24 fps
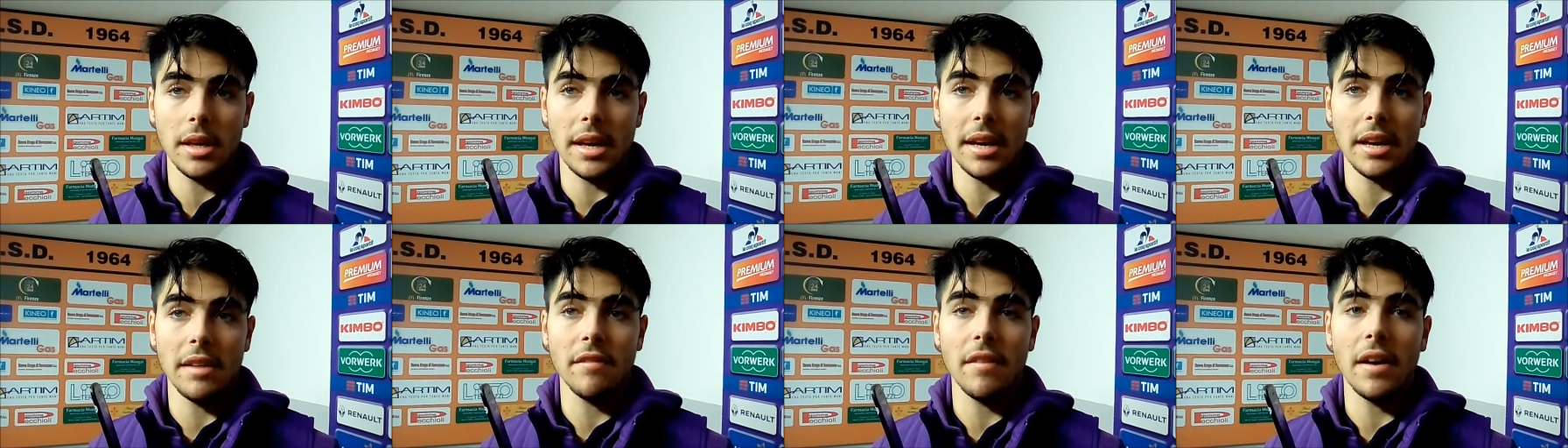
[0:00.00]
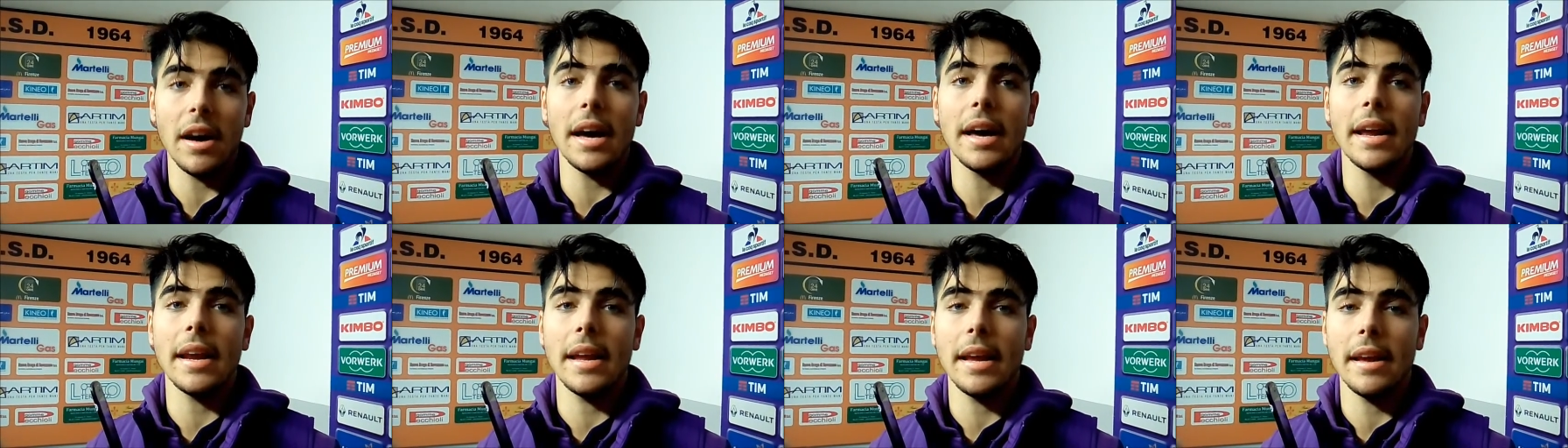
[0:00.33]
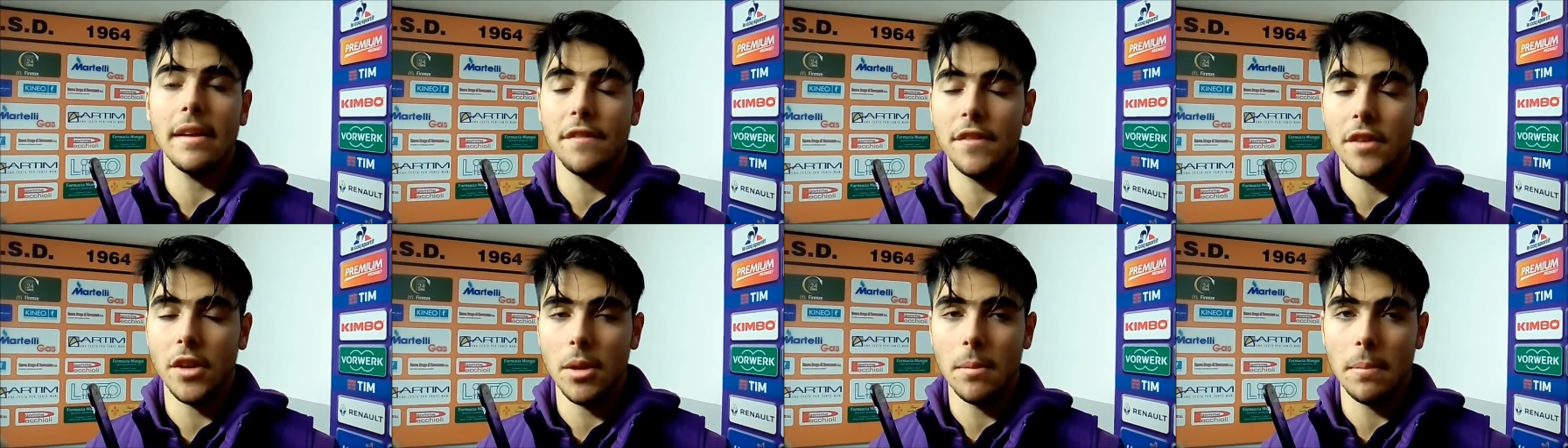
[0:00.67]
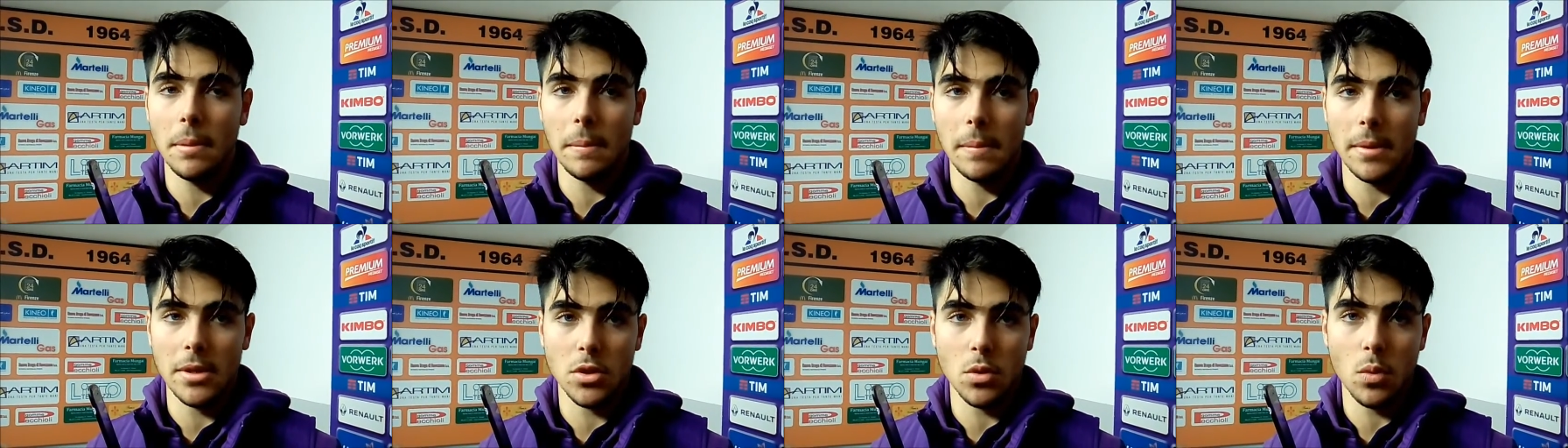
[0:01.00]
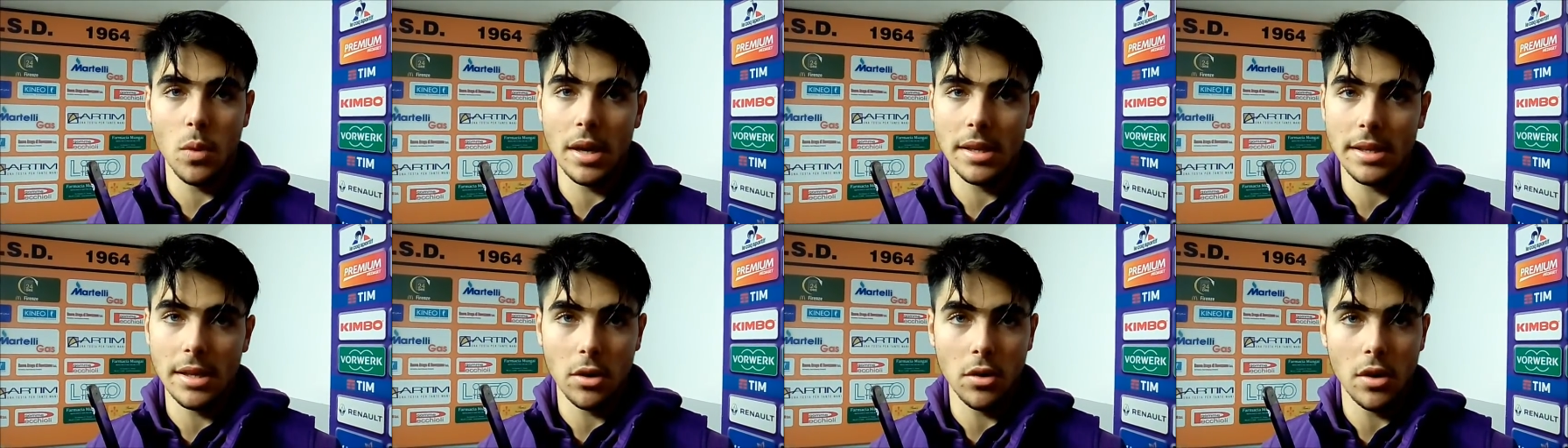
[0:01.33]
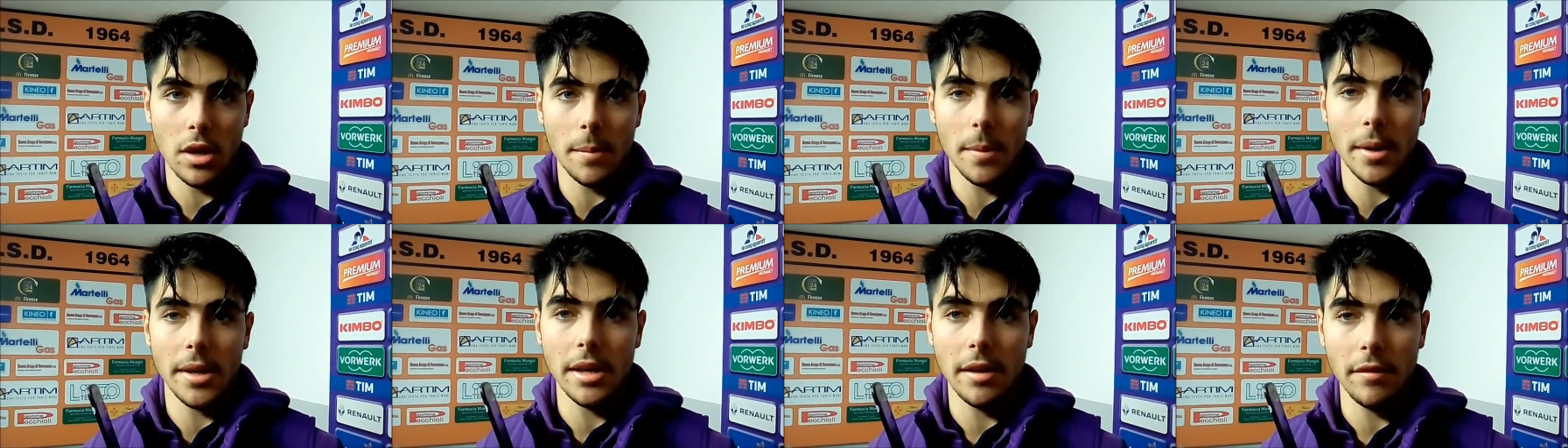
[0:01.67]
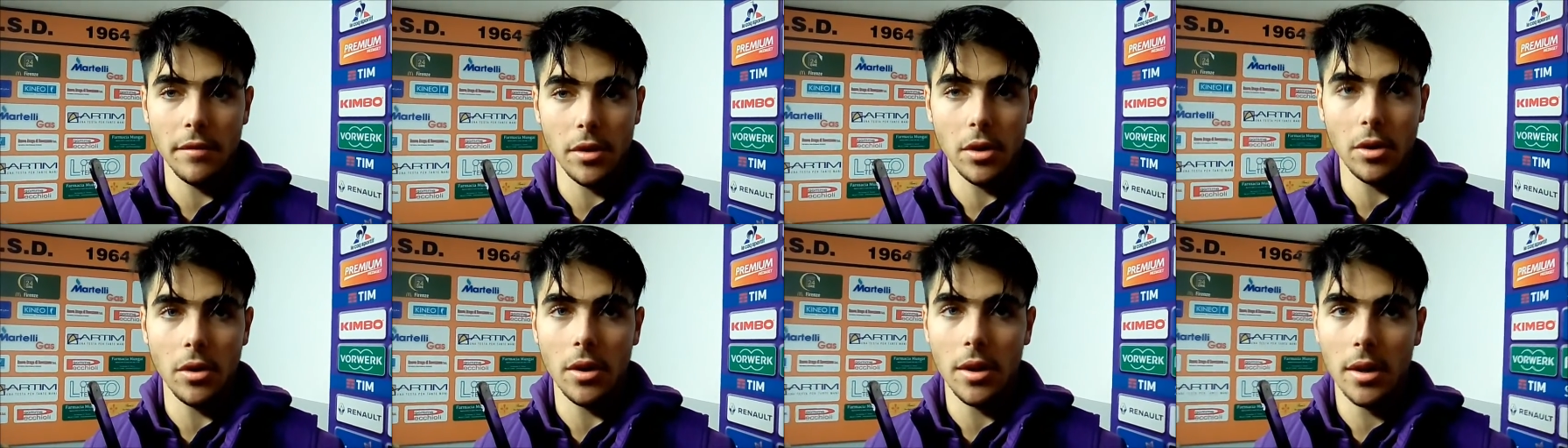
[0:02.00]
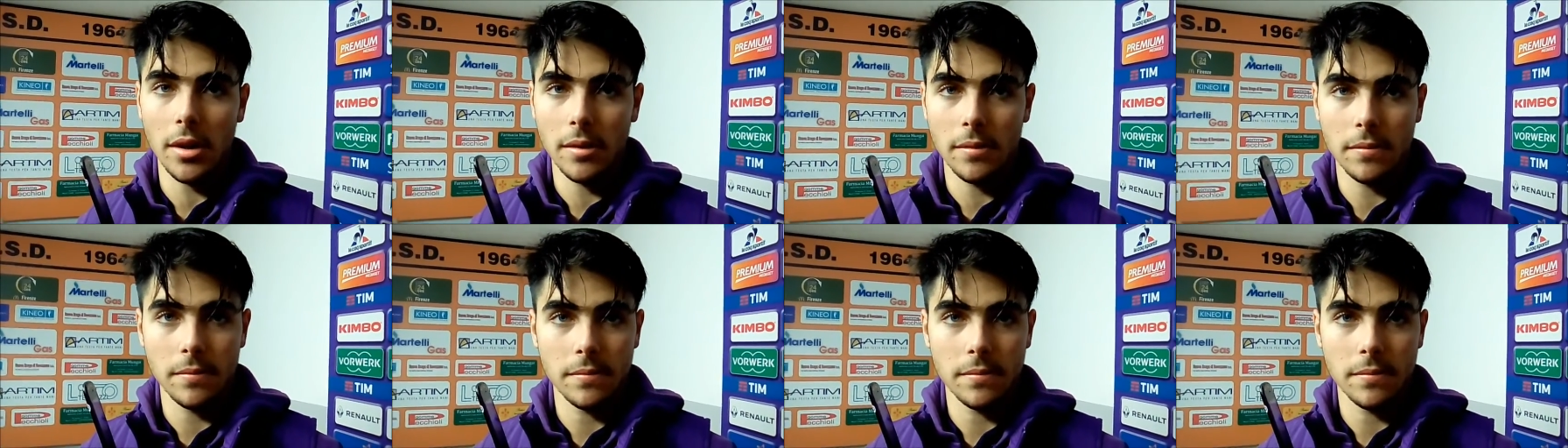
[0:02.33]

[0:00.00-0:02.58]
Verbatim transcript: arrivare fino in prima squadra con la maglia viola.